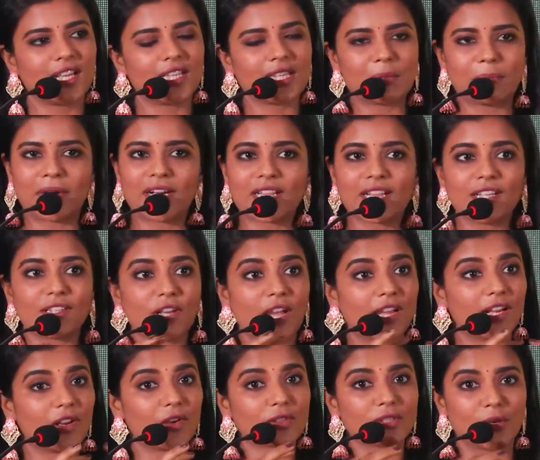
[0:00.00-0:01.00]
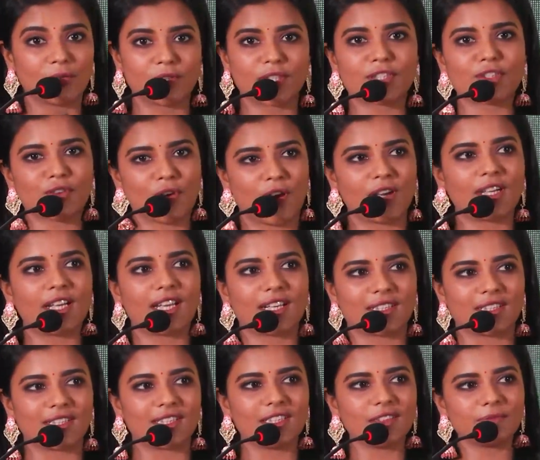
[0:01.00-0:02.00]
இந்த படத்தில் டைலாக்ஸ் அவ்வளோ ஸ்ட்ராங்காக
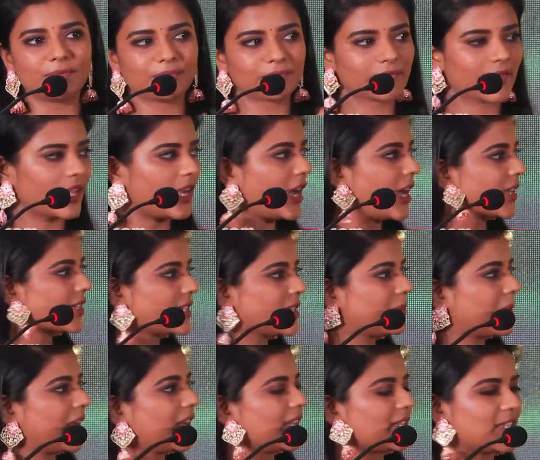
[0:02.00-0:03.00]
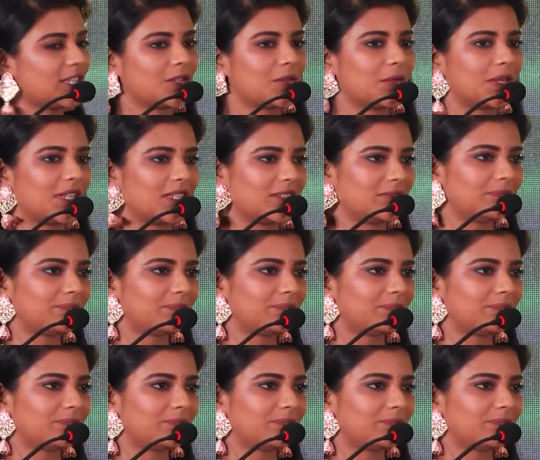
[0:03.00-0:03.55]
இருந்தது ஆர்ஜே பாலாஜி கூட